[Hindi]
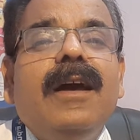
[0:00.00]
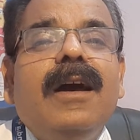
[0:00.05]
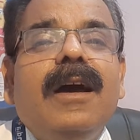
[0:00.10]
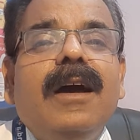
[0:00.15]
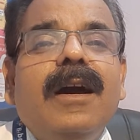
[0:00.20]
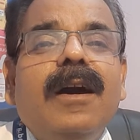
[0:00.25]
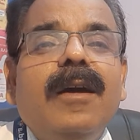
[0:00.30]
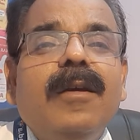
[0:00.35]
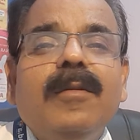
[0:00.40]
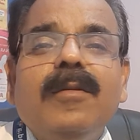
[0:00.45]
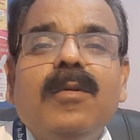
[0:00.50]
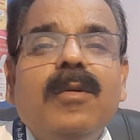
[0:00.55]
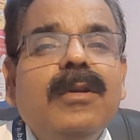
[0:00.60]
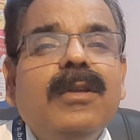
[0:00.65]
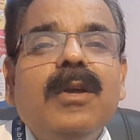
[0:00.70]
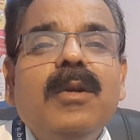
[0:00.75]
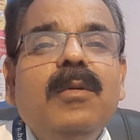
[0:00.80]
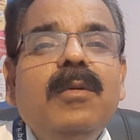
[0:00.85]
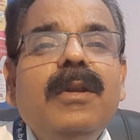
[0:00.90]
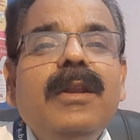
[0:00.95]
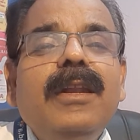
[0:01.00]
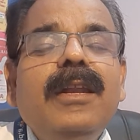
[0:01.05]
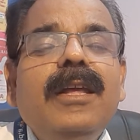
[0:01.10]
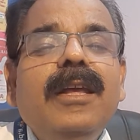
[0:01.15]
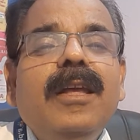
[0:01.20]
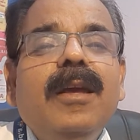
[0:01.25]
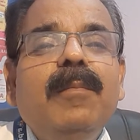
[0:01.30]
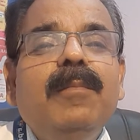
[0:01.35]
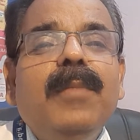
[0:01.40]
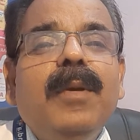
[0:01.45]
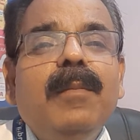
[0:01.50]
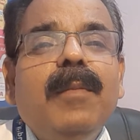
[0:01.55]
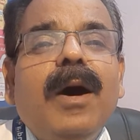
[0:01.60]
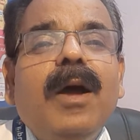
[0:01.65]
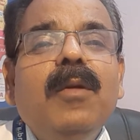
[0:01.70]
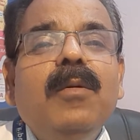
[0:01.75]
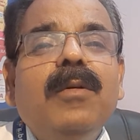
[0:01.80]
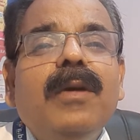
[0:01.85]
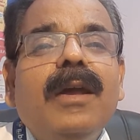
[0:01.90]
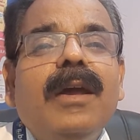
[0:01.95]
अगर कोई ज़रूरी नहीं कि हम
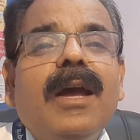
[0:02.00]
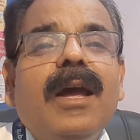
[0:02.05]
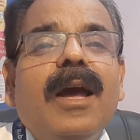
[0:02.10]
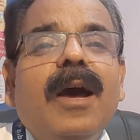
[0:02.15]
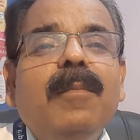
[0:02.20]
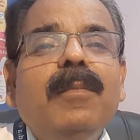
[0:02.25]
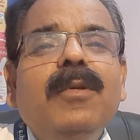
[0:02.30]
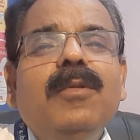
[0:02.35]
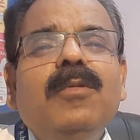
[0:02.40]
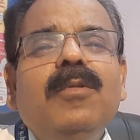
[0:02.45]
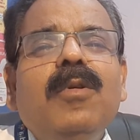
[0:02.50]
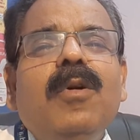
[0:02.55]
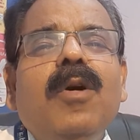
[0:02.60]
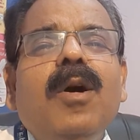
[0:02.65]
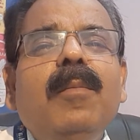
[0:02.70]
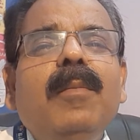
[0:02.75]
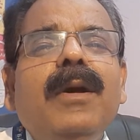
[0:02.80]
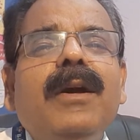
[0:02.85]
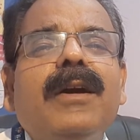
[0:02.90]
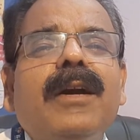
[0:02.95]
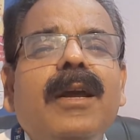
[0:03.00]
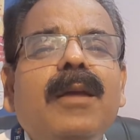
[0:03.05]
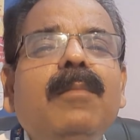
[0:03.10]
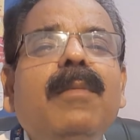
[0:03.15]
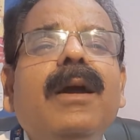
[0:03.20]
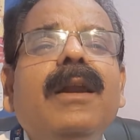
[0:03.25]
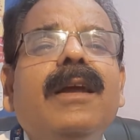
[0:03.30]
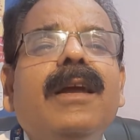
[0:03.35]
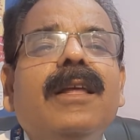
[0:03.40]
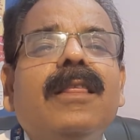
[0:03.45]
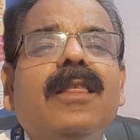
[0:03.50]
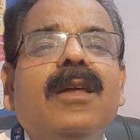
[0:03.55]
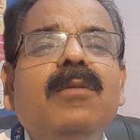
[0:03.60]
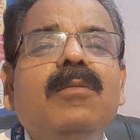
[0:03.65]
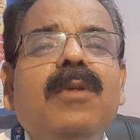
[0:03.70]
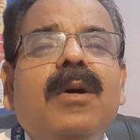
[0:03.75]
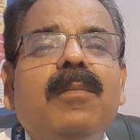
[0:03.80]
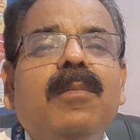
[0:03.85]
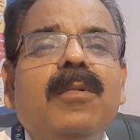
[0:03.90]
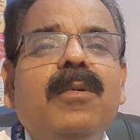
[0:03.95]
बीमार होकर खाएं आपने सुना होगा मैं कई बार कहता
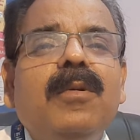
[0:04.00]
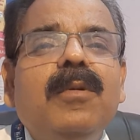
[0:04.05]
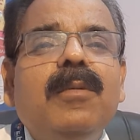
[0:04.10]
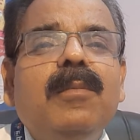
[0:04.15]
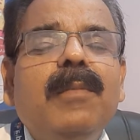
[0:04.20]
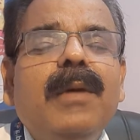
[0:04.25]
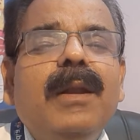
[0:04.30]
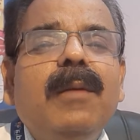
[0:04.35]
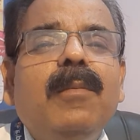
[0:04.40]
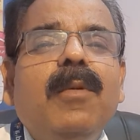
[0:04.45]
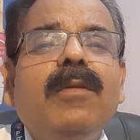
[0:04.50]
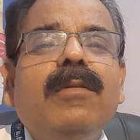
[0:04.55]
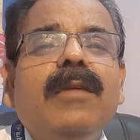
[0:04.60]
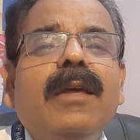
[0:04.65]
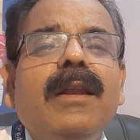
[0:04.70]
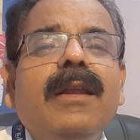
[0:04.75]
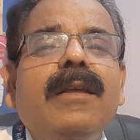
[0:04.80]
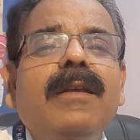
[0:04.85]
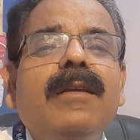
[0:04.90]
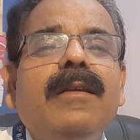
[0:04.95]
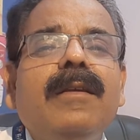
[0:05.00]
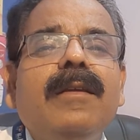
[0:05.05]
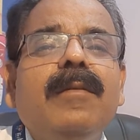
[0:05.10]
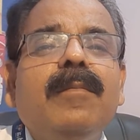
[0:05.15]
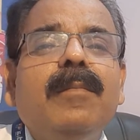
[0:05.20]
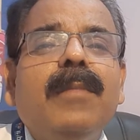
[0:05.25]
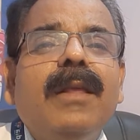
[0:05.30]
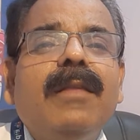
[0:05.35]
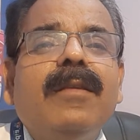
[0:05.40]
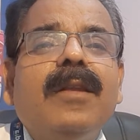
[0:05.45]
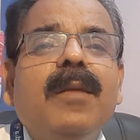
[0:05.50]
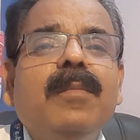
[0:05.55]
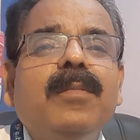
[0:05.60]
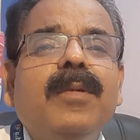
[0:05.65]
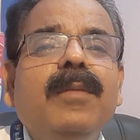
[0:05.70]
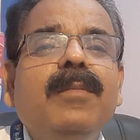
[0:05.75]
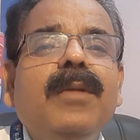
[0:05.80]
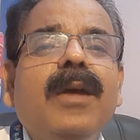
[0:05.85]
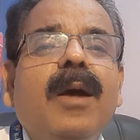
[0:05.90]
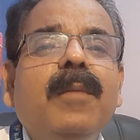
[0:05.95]
हूँ आपको मैंने बहुत सारे
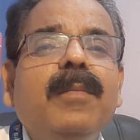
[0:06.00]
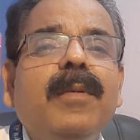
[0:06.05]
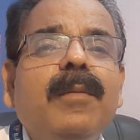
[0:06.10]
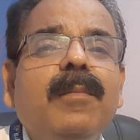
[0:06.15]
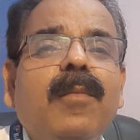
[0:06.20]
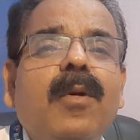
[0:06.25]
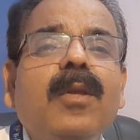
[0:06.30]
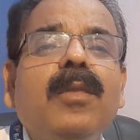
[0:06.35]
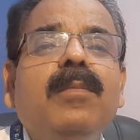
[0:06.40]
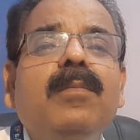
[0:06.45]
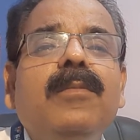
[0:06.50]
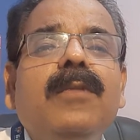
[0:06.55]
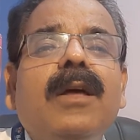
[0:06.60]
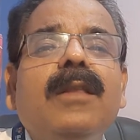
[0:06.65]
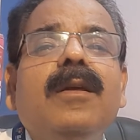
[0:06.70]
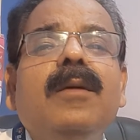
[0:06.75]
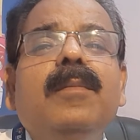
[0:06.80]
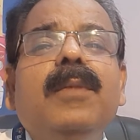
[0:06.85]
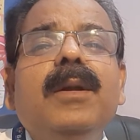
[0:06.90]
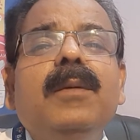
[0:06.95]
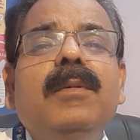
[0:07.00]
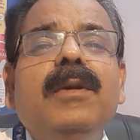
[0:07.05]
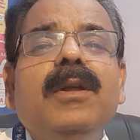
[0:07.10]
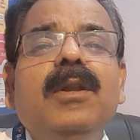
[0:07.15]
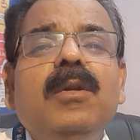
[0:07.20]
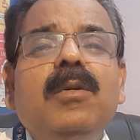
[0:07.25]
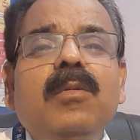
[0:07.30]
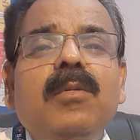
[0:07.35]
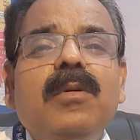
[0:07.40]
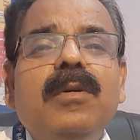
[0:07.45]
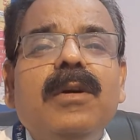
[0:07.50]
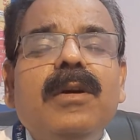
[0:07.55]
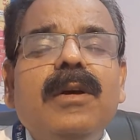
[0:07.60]
प्रेस्क्रिप्शन जहाँ पर बहुत ज़्यादा बड़े बड़े लोग